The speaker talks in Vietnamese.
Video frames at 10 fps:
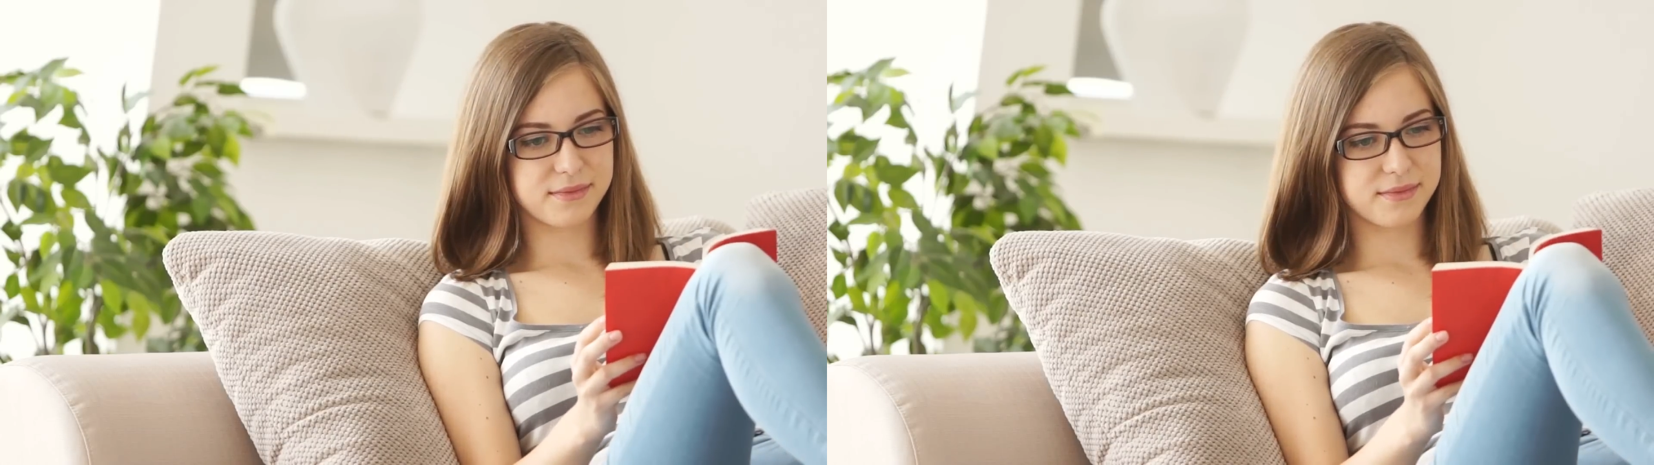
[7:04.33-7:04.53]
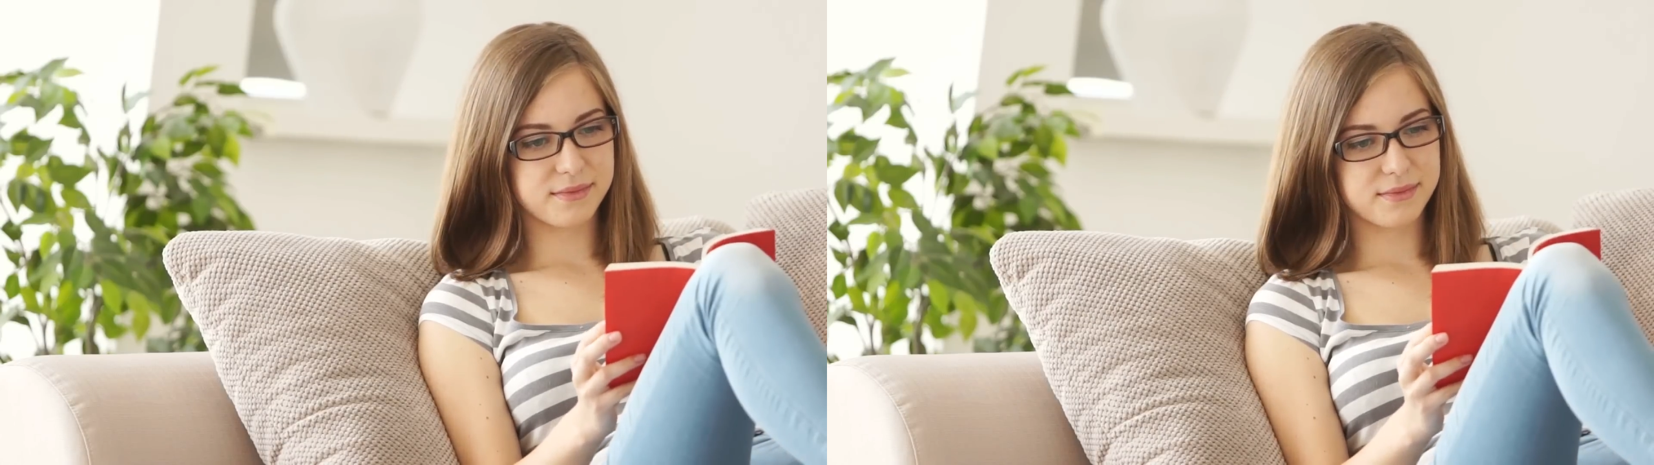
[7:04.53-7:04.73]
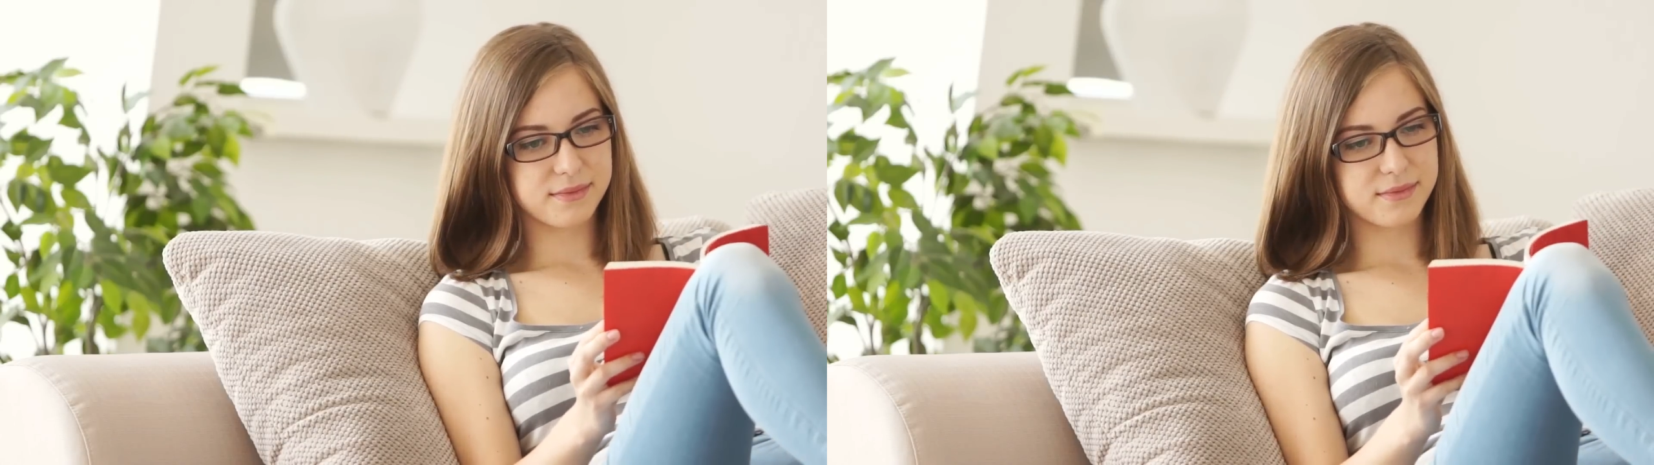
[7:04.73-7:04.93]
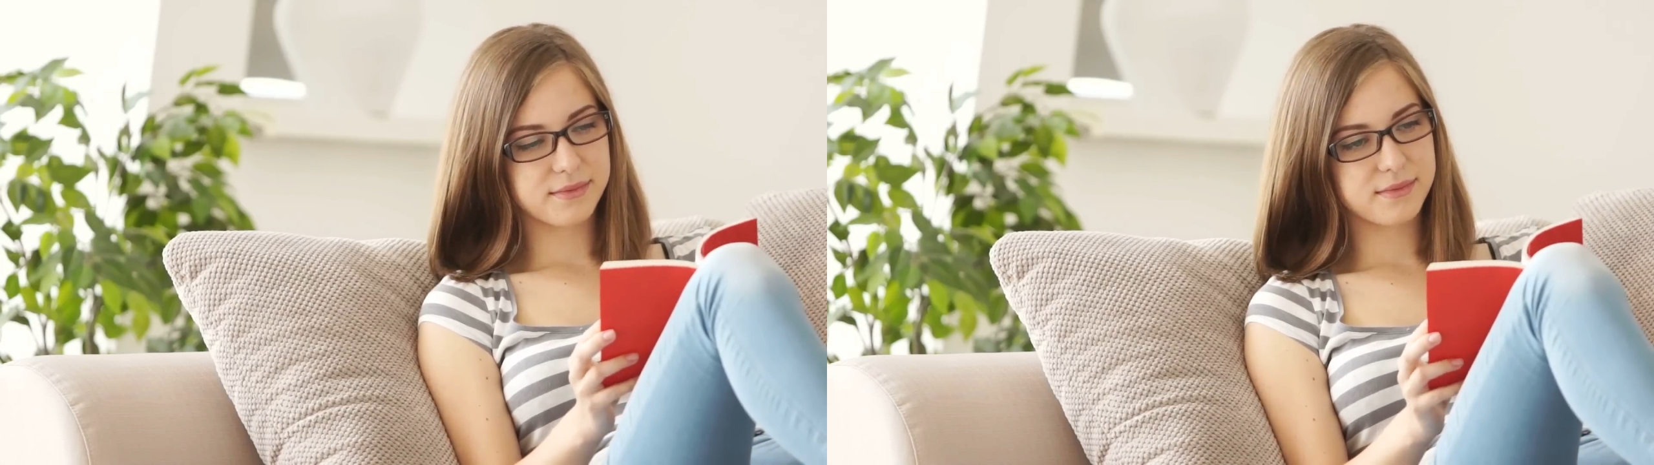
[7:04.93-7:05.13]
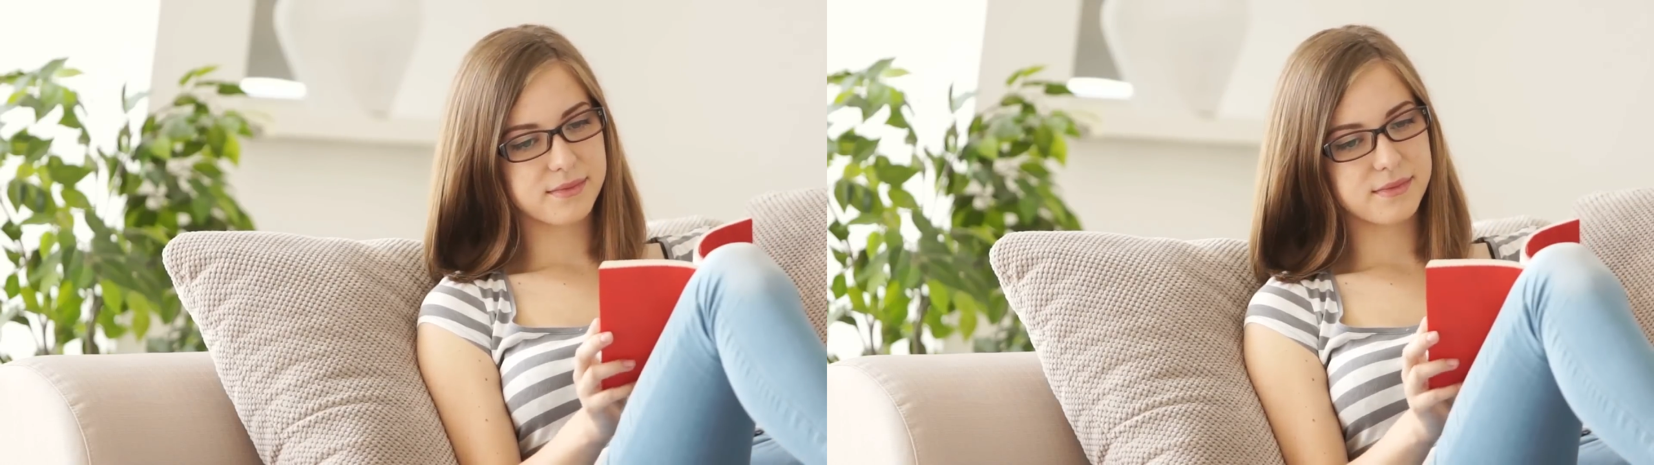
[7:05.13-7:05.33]
không còn
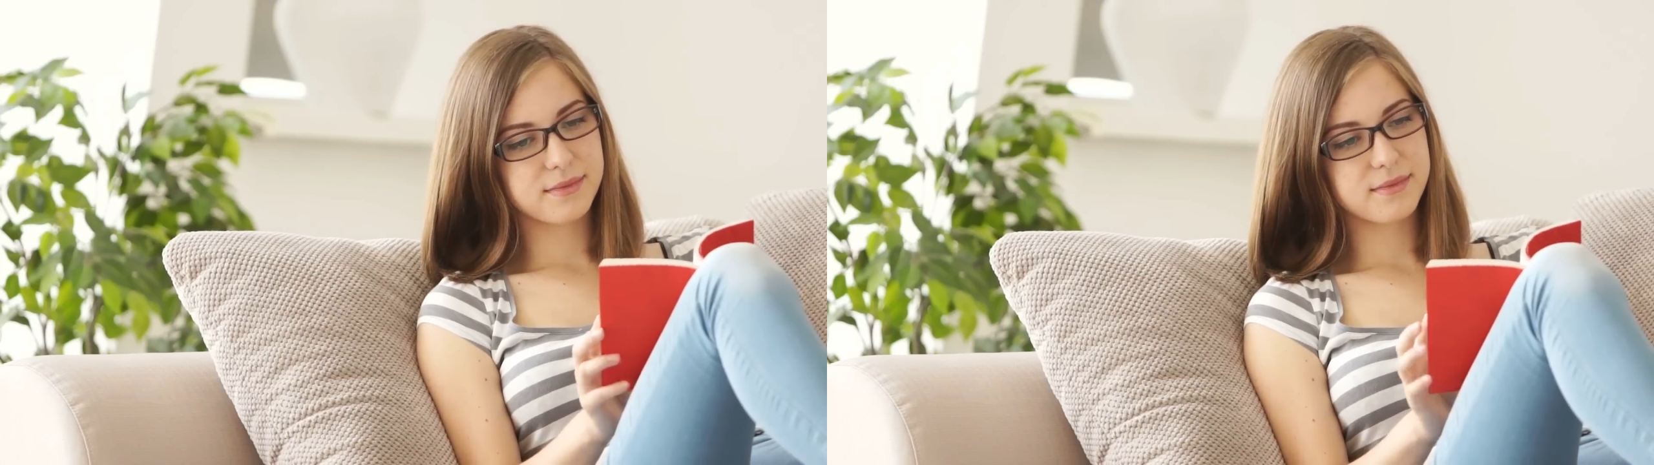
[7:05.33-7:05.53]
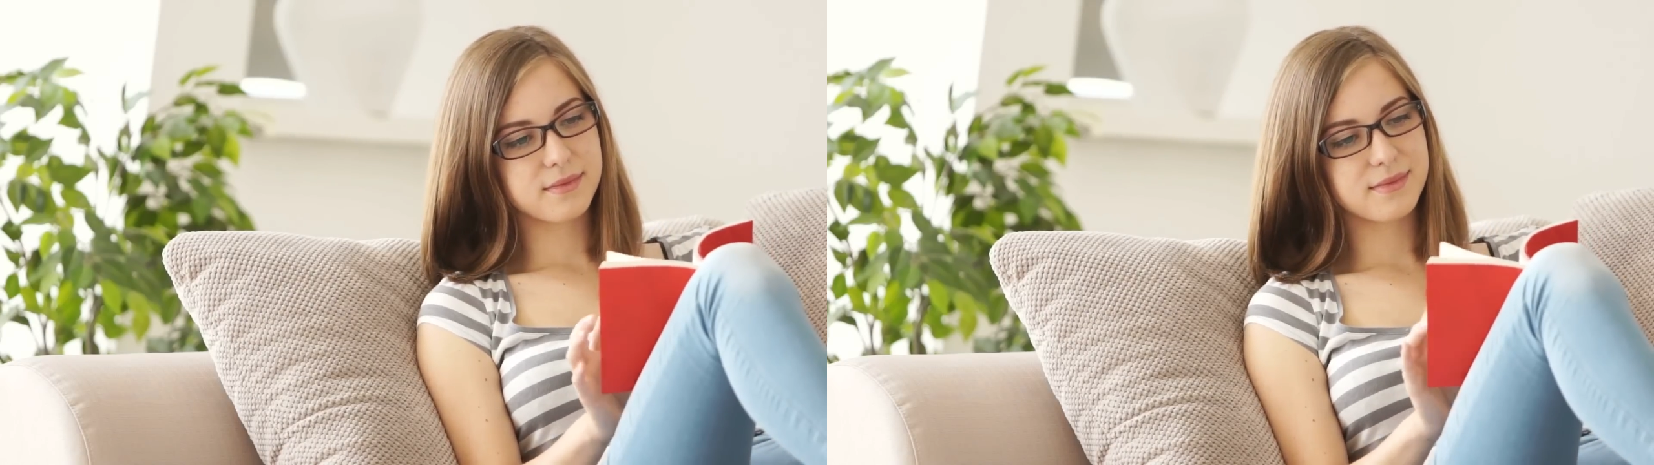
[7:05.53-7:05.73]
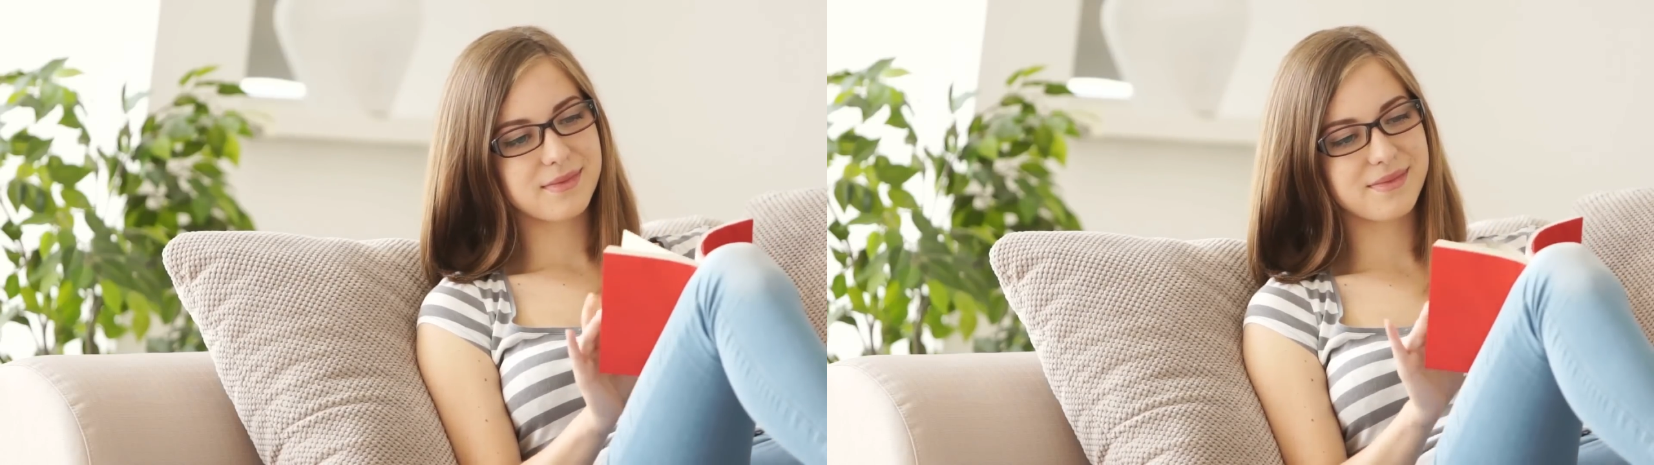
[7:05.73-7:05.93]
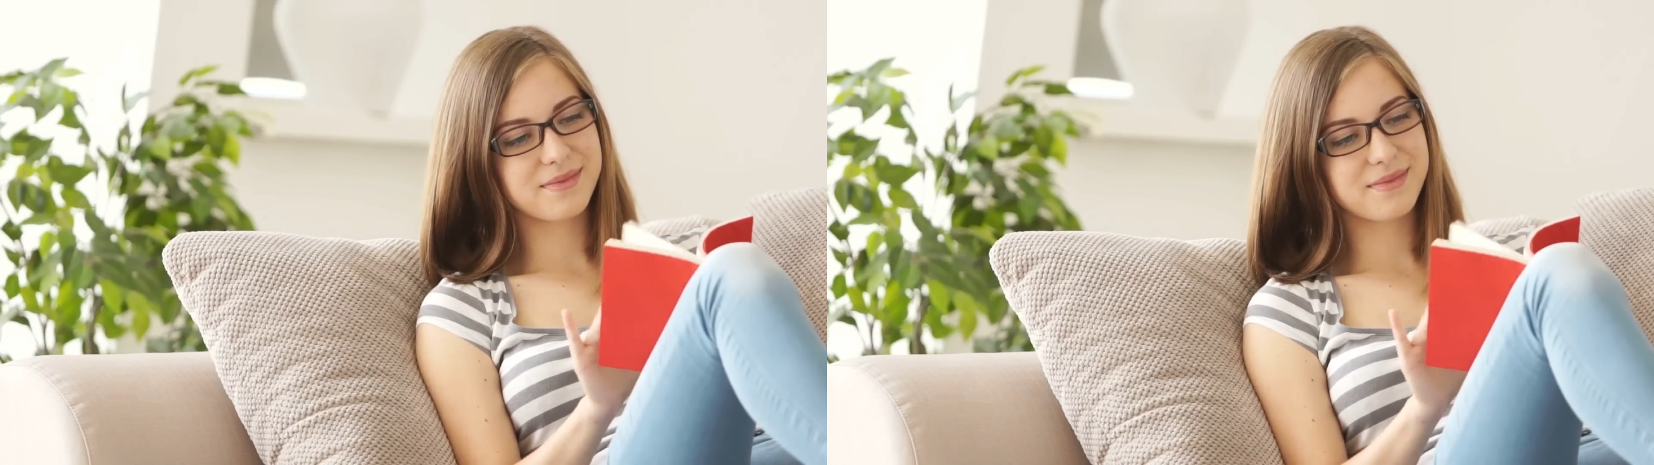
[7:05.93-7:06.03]
được mặn nồng